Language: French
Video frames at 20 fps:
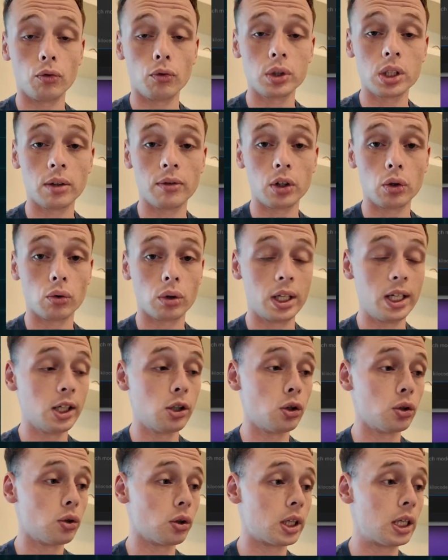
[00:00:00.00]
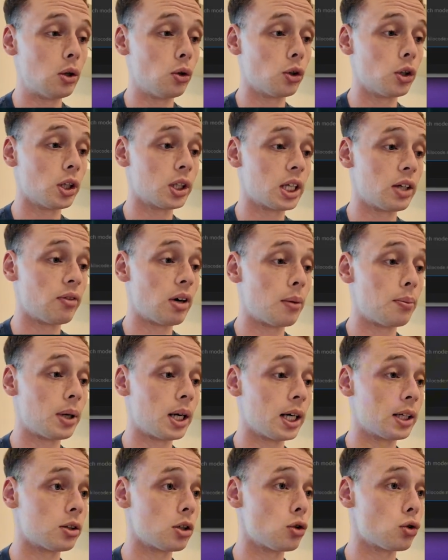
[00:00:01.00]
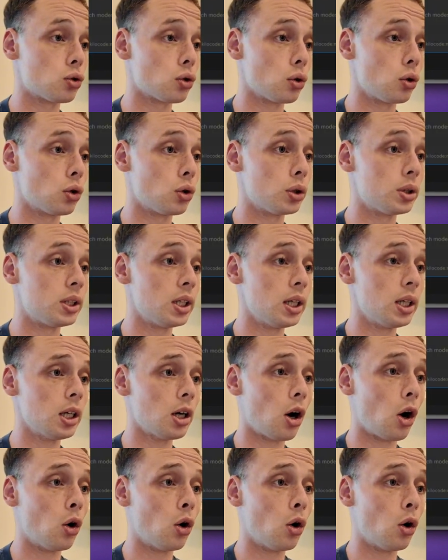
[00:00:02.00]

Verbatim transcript: Vous avez donc l'icône de KiloCode qui va apparaître sur le côté.